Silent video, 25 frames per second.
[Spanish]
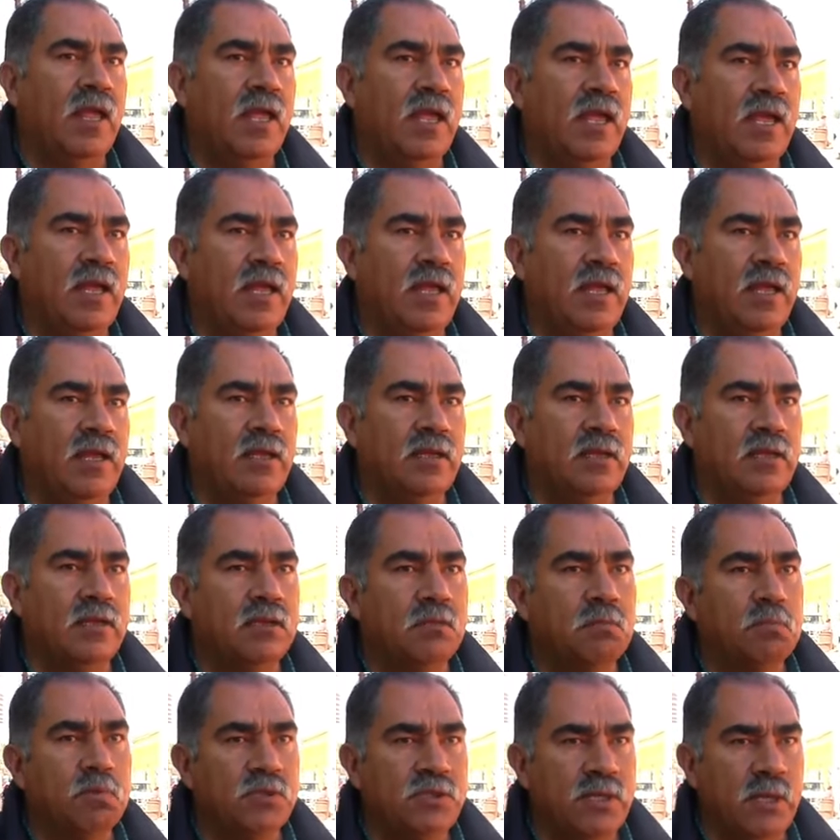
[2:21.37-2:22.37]
Eh,
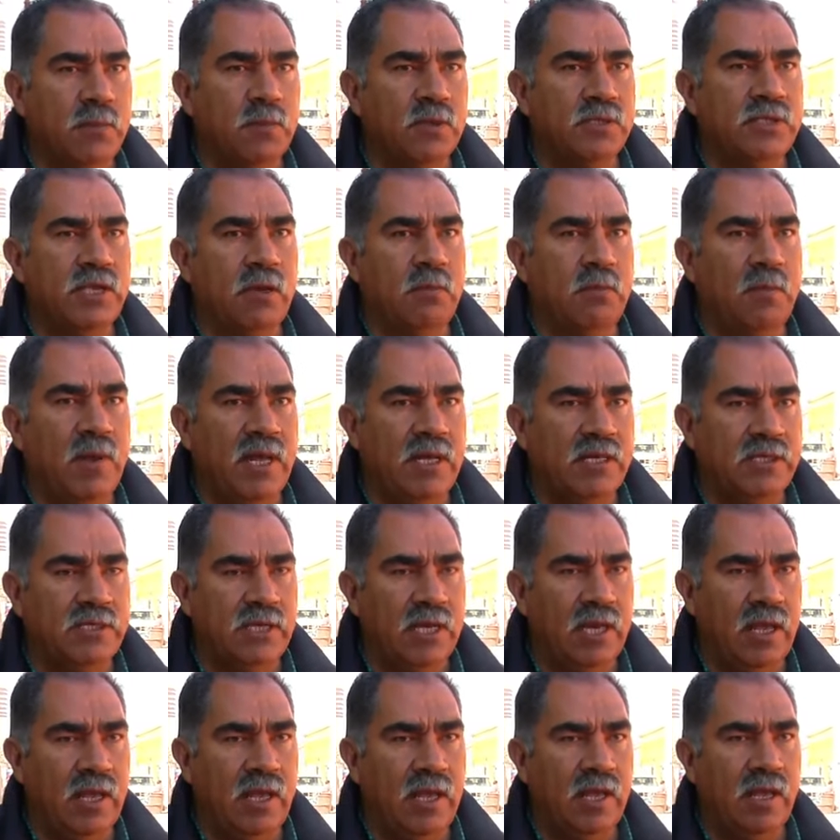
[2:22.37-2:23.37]
pusimos en
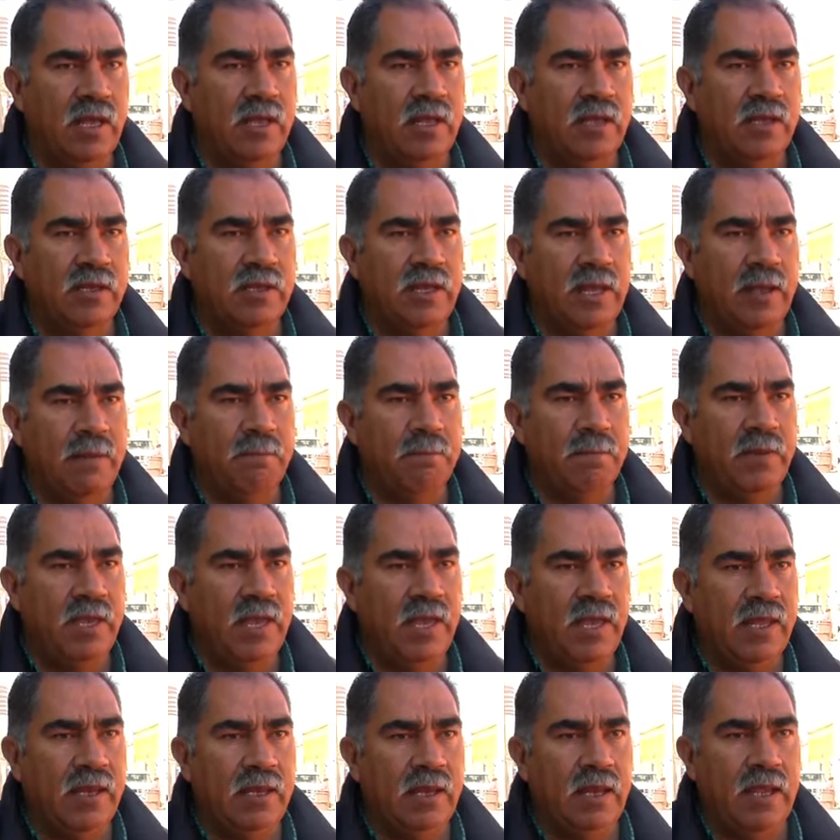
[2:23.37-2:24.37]
marcha
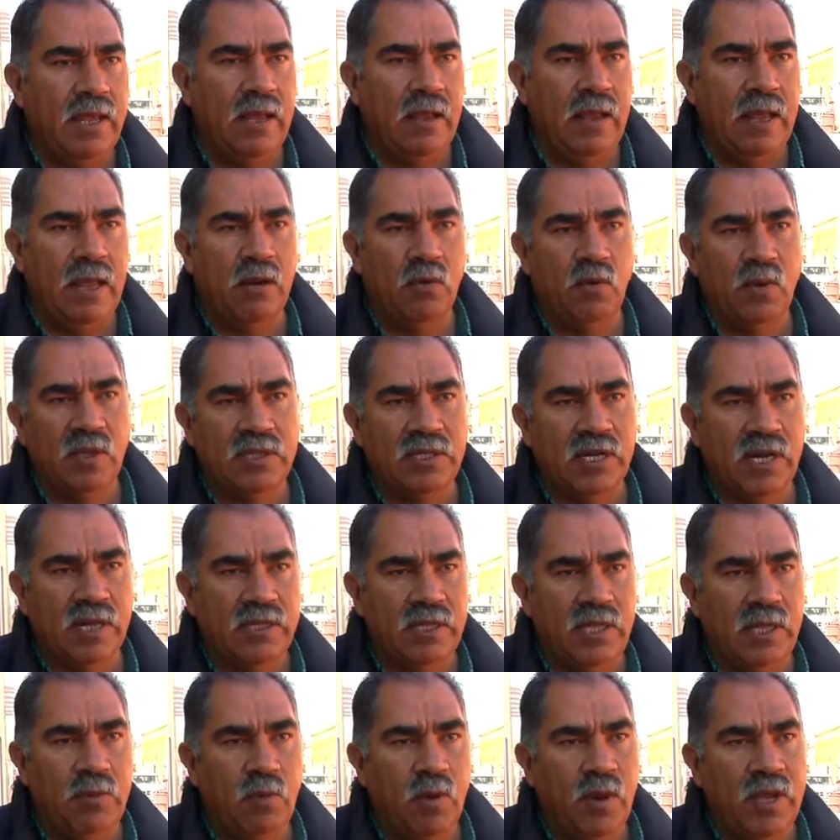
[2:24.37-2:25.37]
también algo
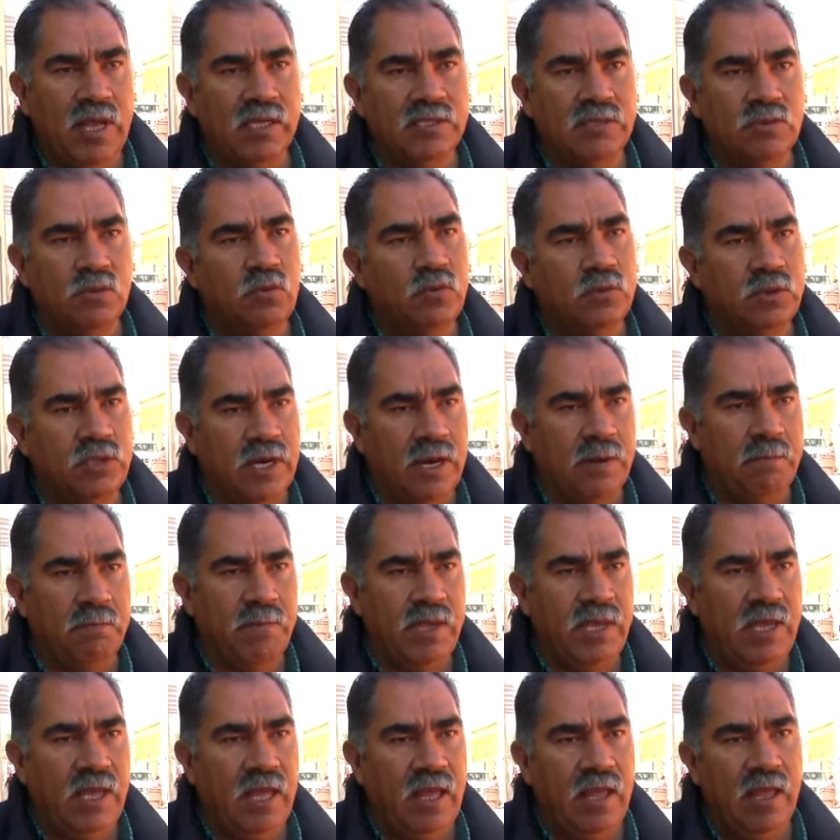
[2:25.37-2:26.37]
atractivo que es un
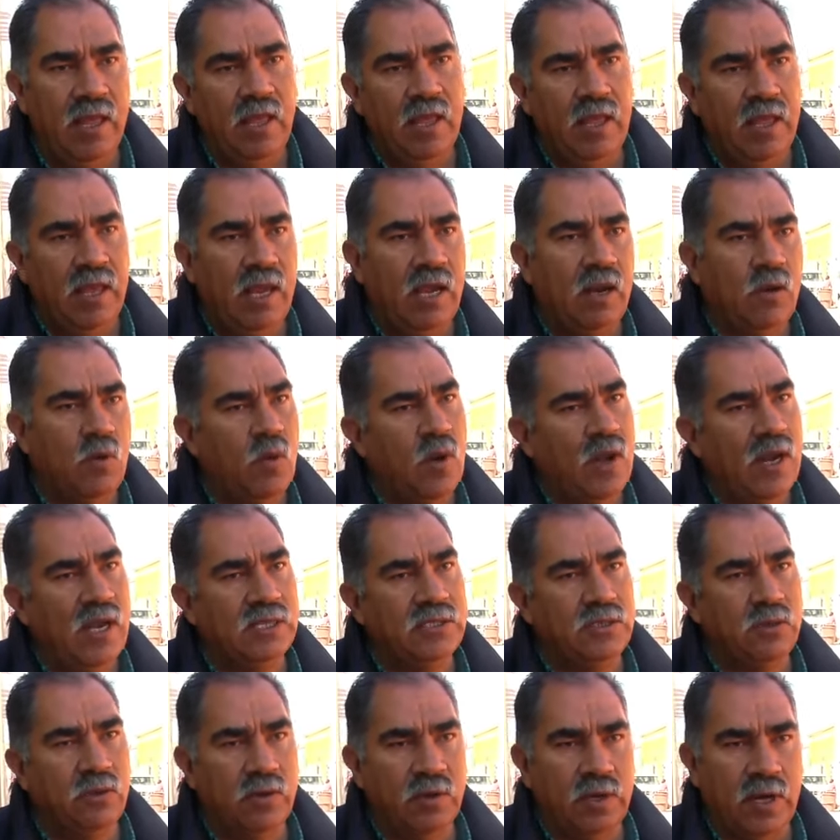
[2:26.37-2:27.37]
tranvía, el cual
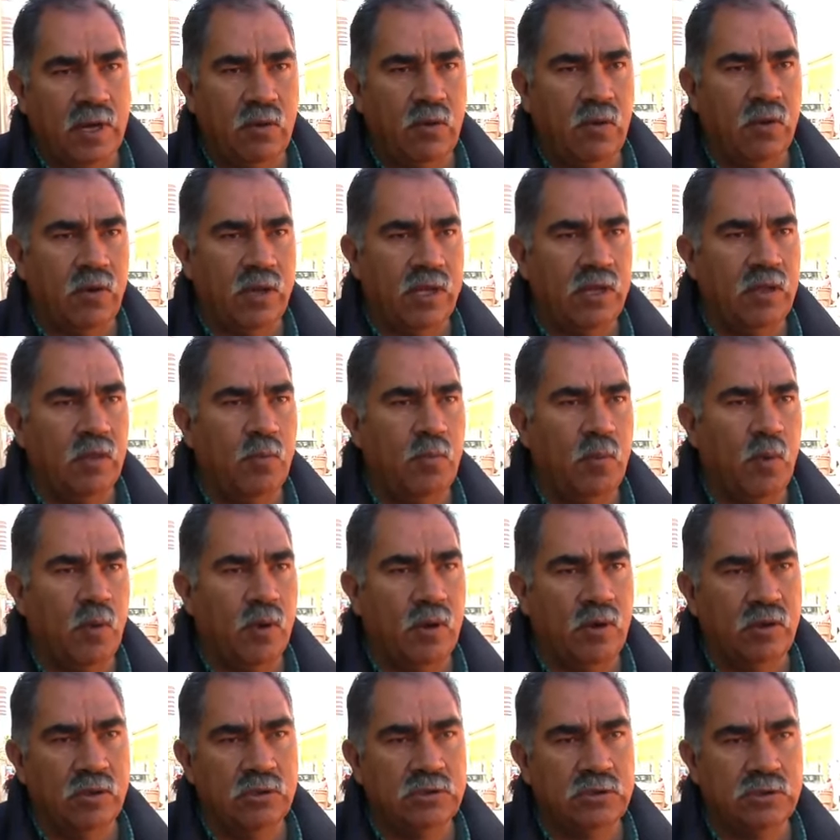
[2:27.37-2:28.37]
hace un recorrido
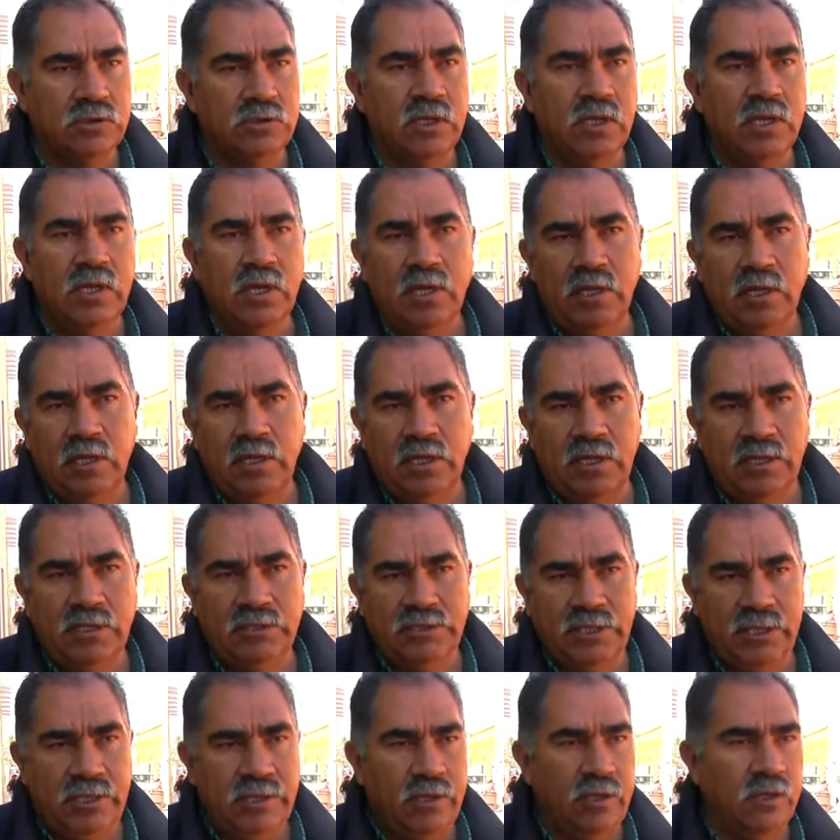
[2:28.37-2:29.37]
por los eh,
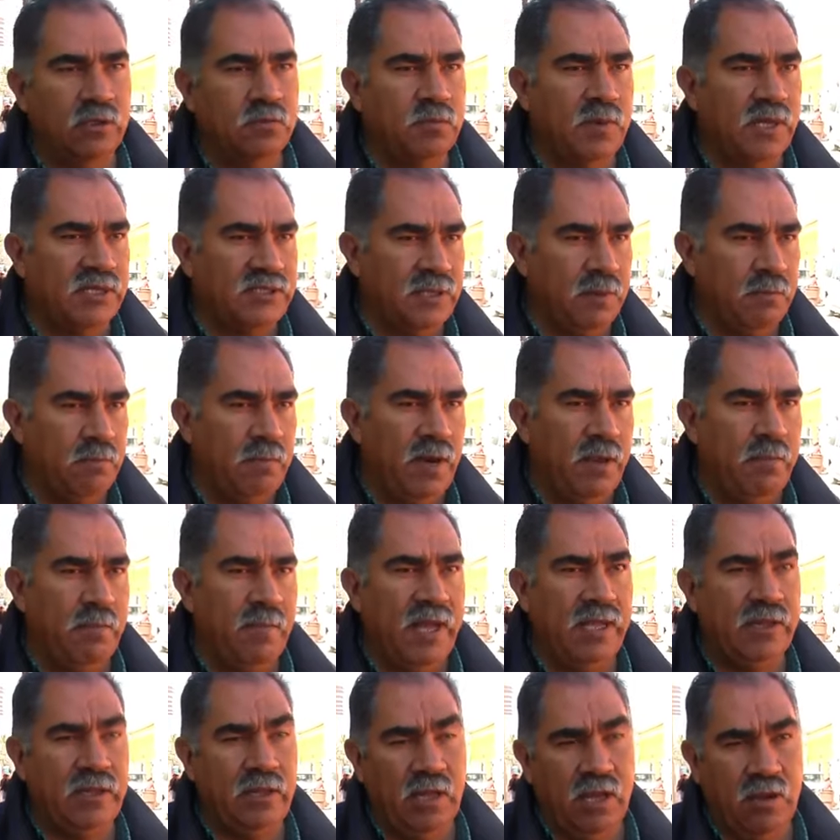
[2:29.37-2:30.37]
sitios más
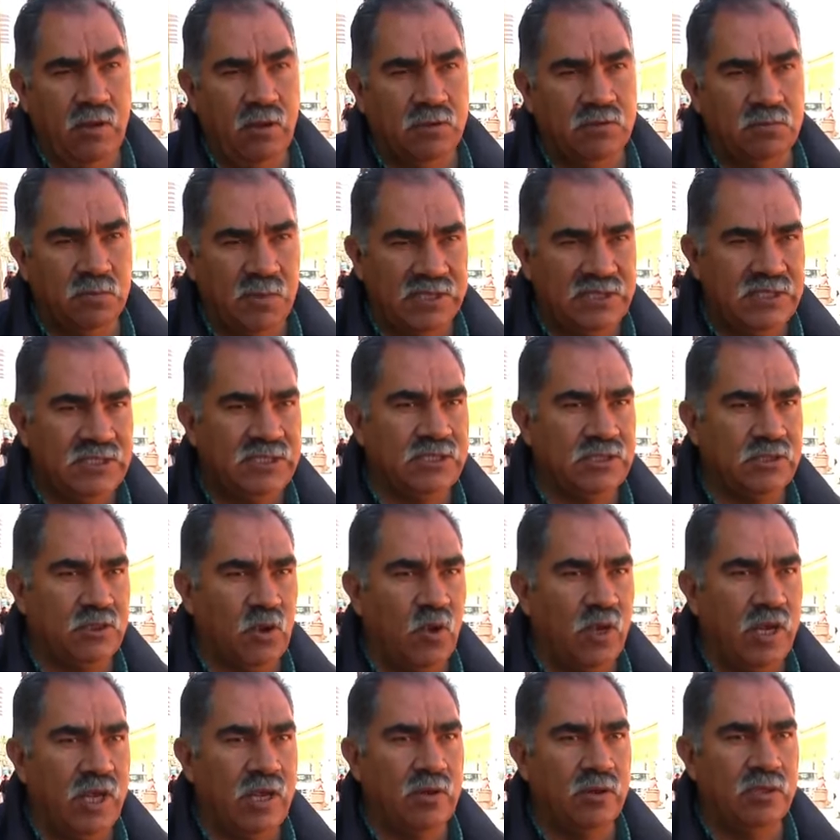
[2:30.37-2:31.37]
emblemáticos, más
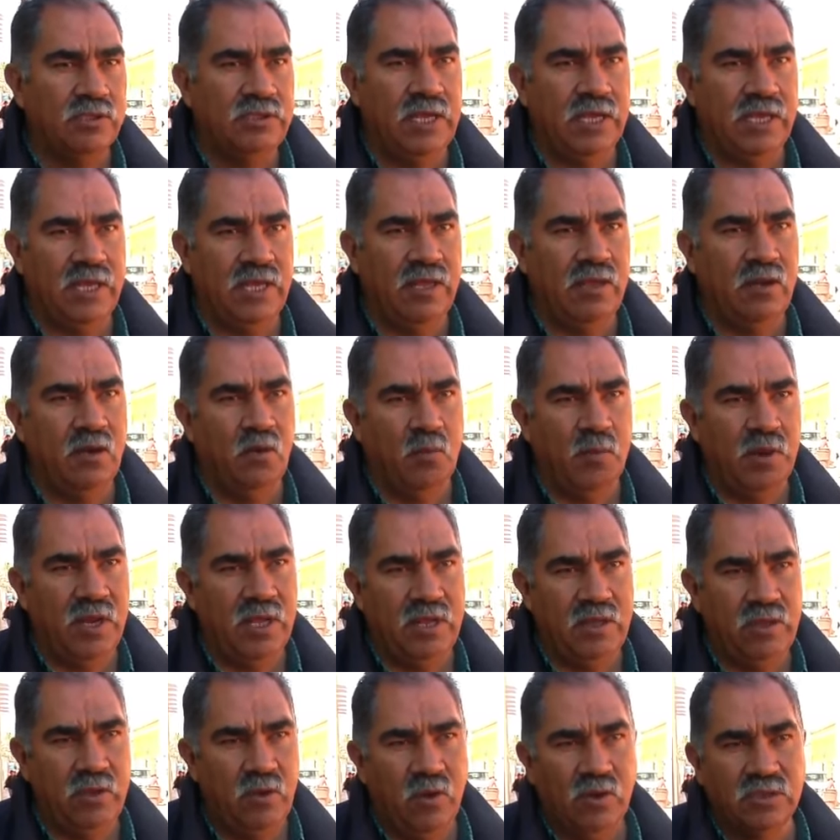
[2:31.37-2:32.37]
históricos de aquí de Nombre
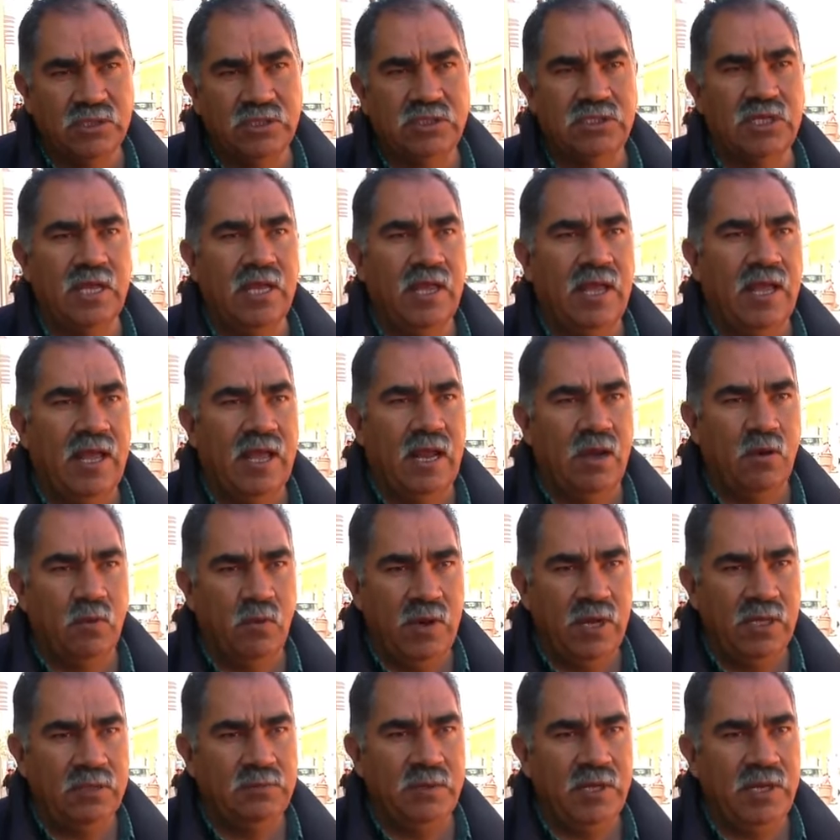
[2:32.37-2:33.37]
de Dios,
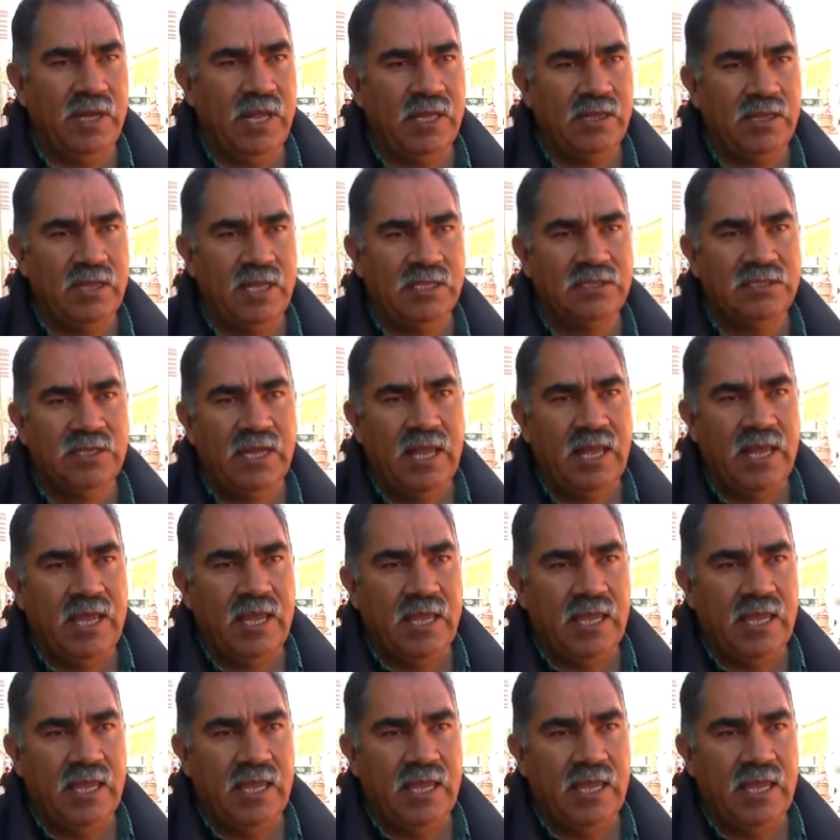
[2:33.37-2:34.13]
algunas vinatas.